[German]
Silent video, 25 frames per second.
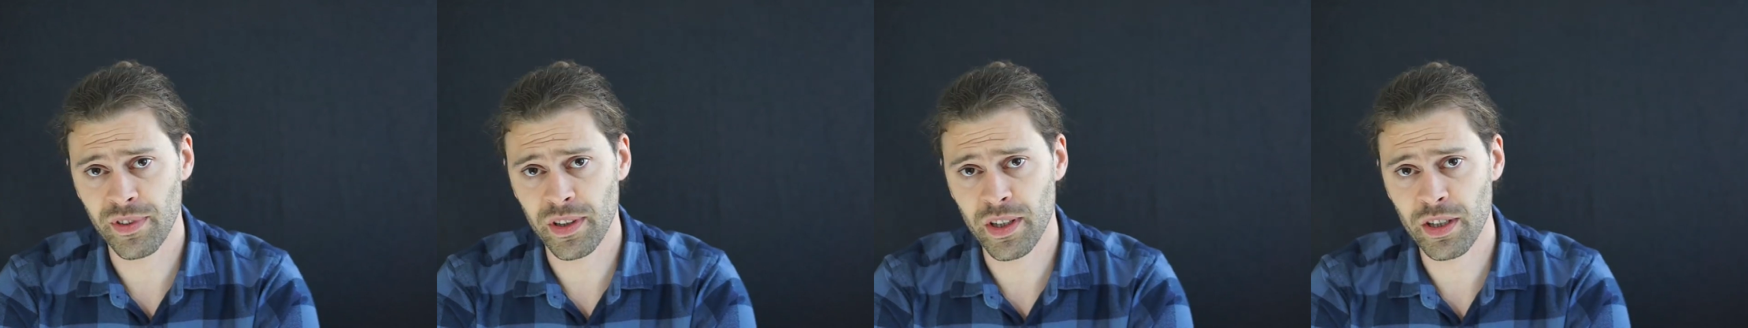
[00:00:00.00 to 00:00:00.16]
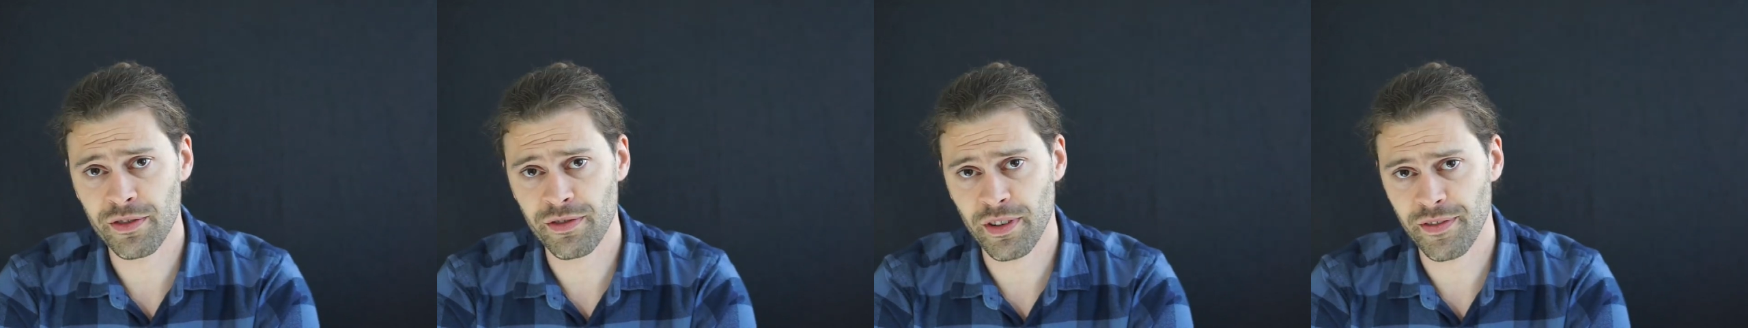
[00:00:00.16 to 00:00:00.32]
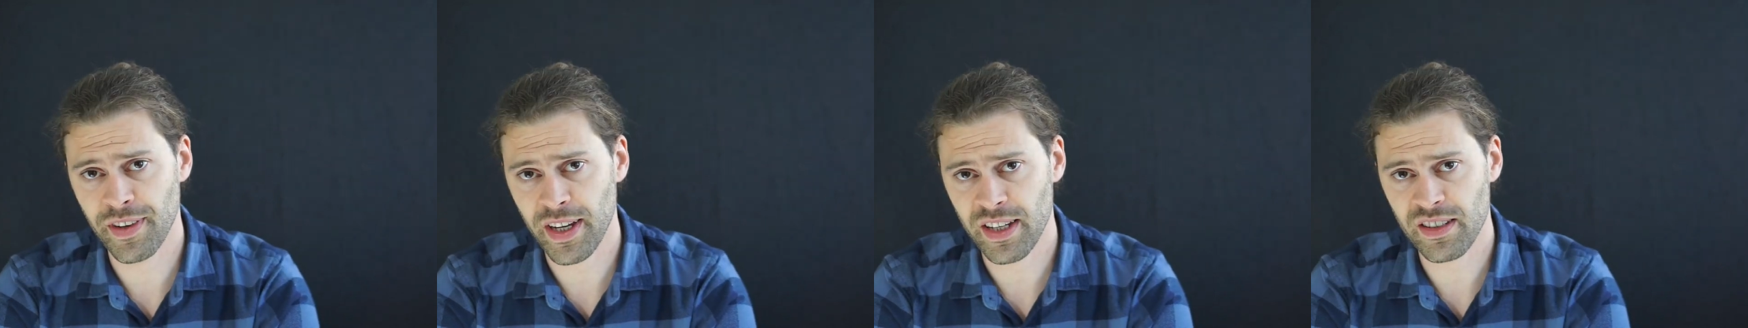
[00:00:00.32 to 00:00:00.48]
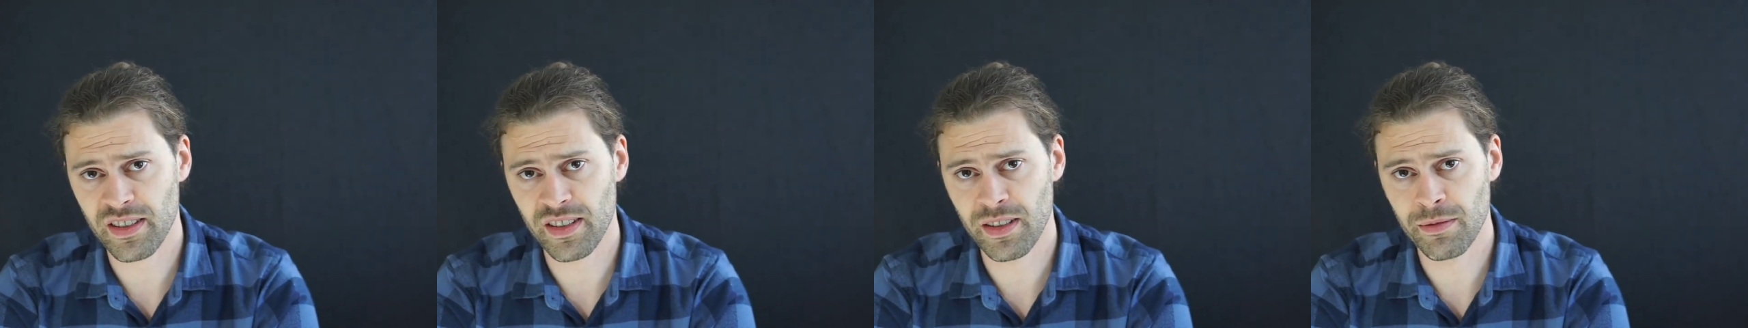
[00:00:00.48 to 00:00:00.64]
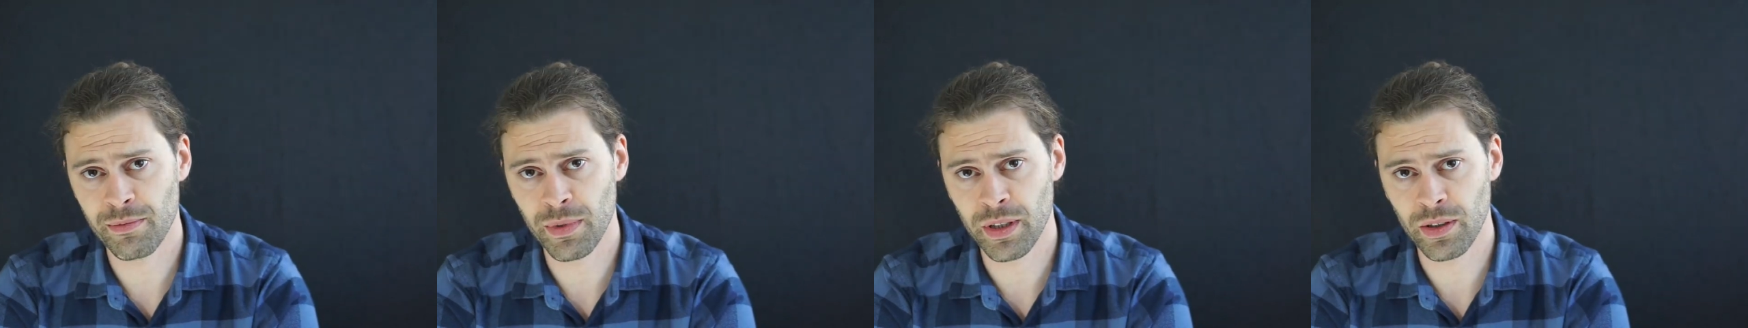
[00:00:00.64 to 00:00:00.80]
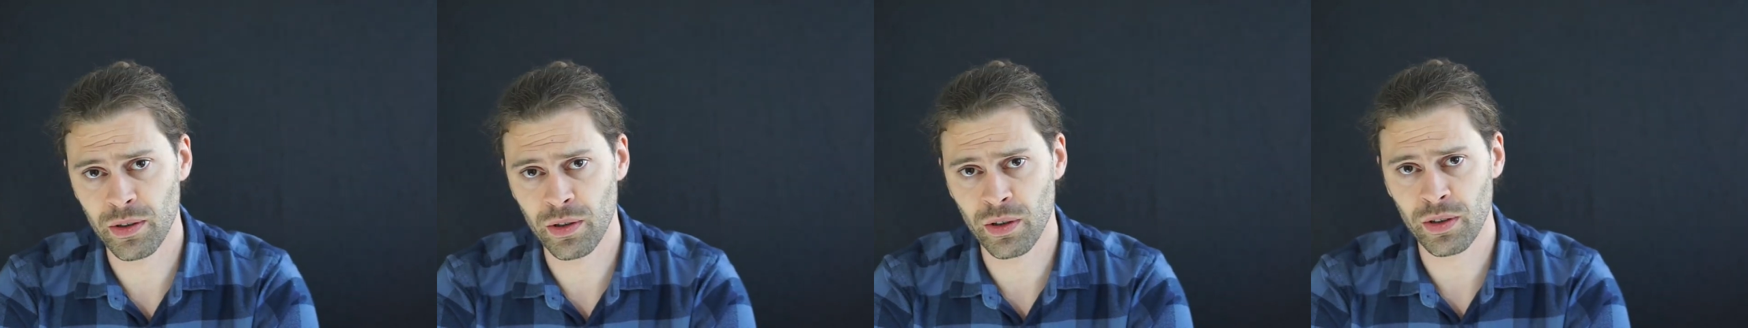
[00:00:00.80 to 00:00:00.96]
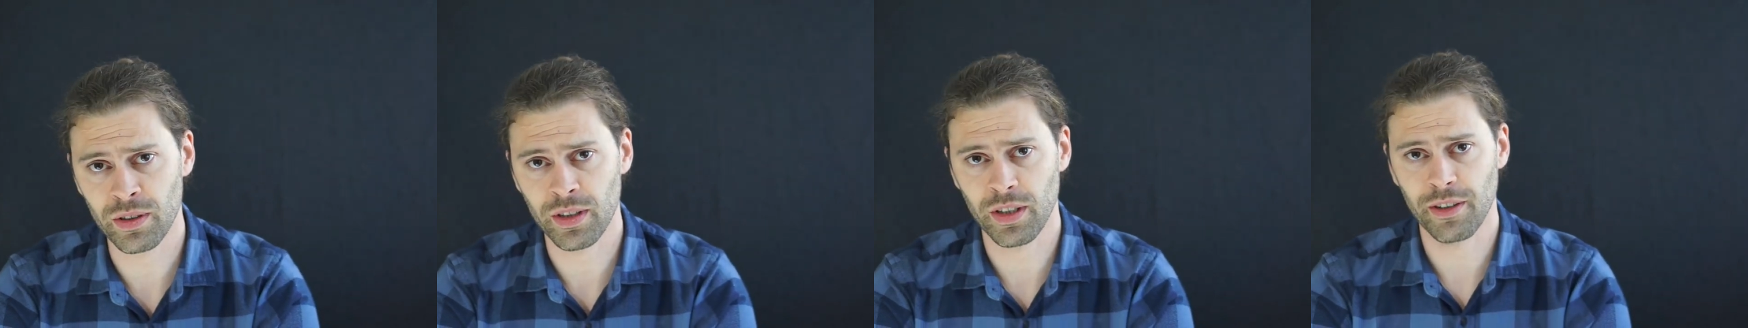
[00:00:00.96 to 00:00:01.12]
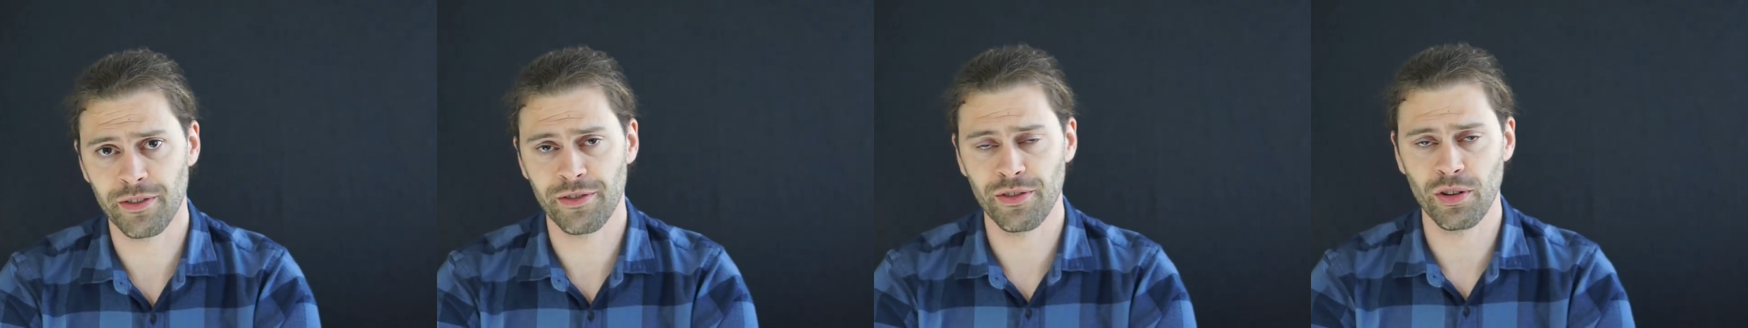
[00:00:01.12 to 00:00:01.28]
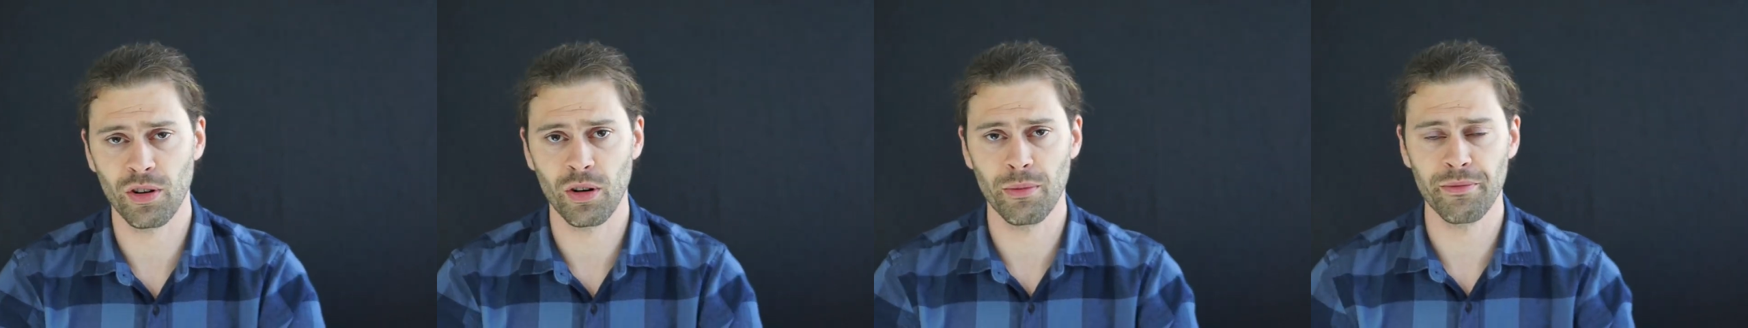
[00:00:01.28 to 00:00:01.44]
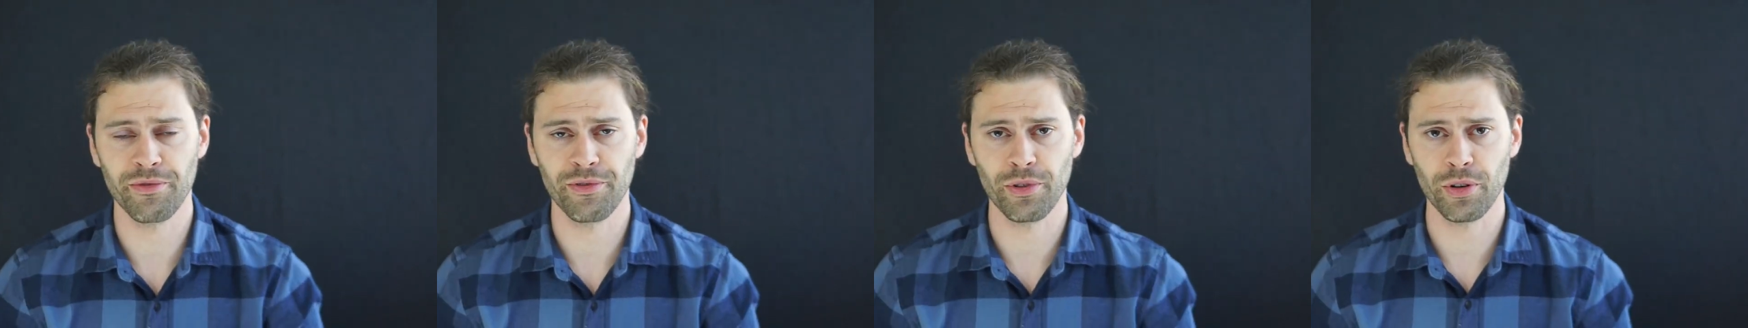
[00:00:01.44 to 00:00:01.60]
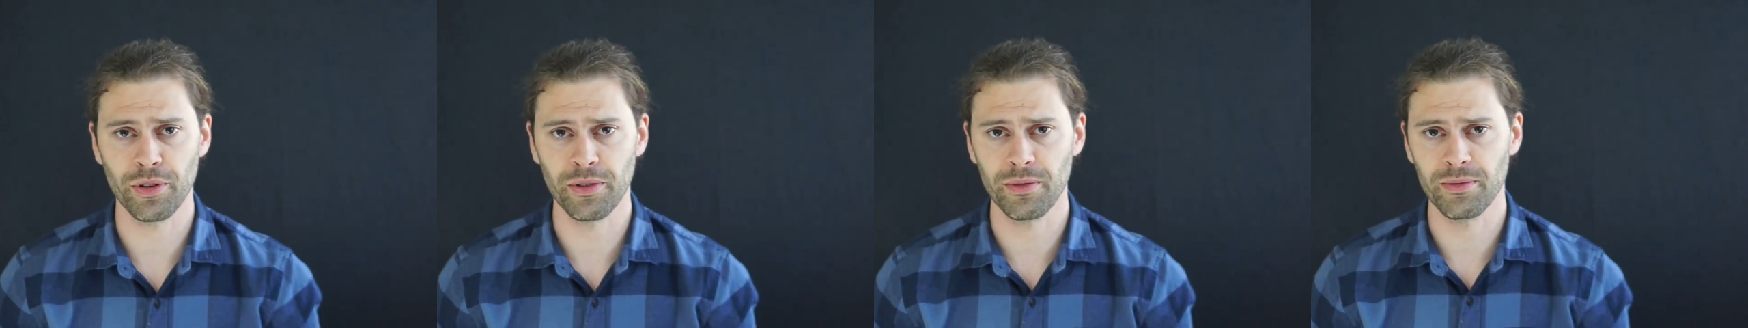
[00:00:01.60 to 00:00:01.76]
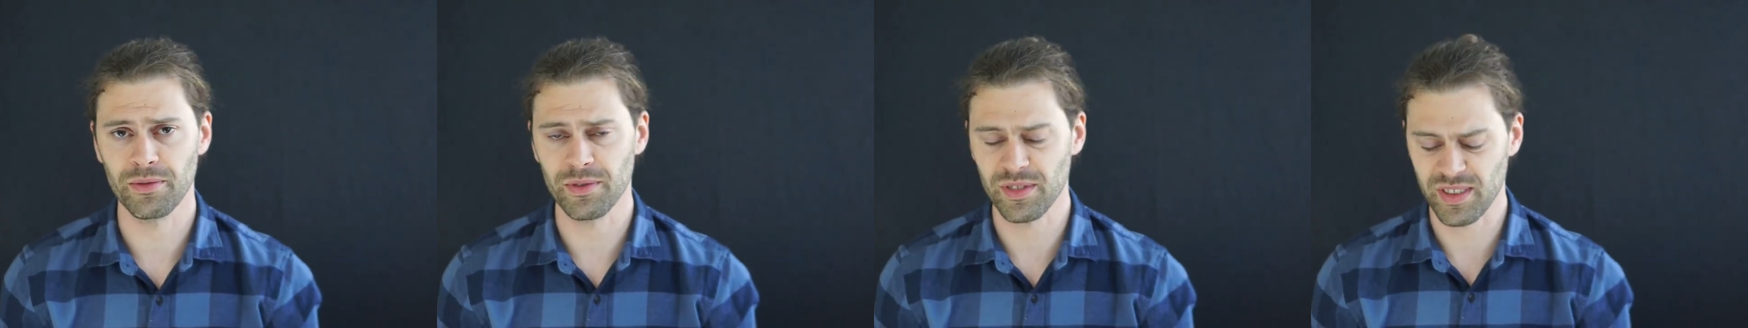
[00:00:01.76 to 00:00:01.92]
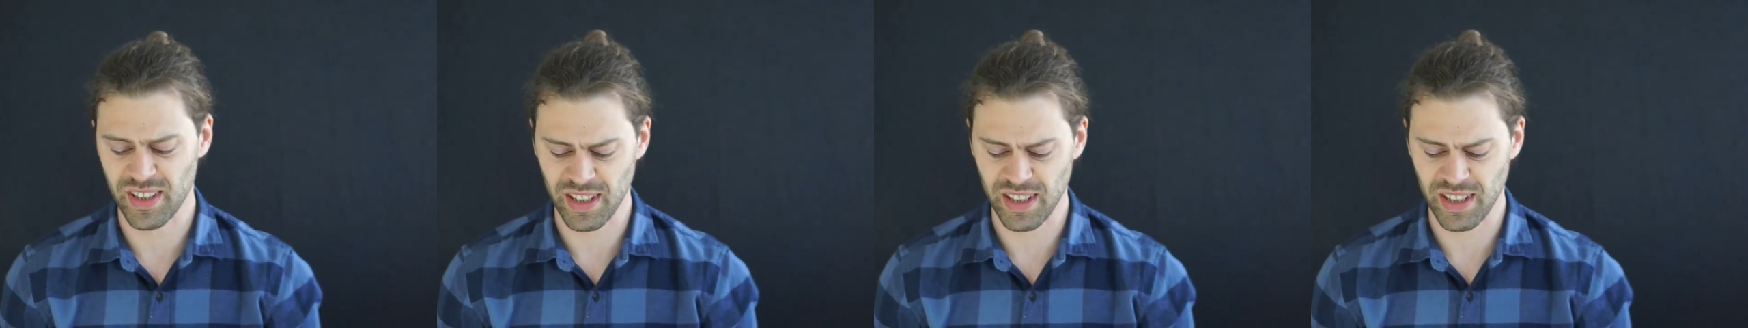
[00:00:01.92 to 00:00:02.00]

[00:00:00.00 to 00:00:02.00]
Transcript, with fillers: wir nicht verwechseln mit irgendeiner Form von,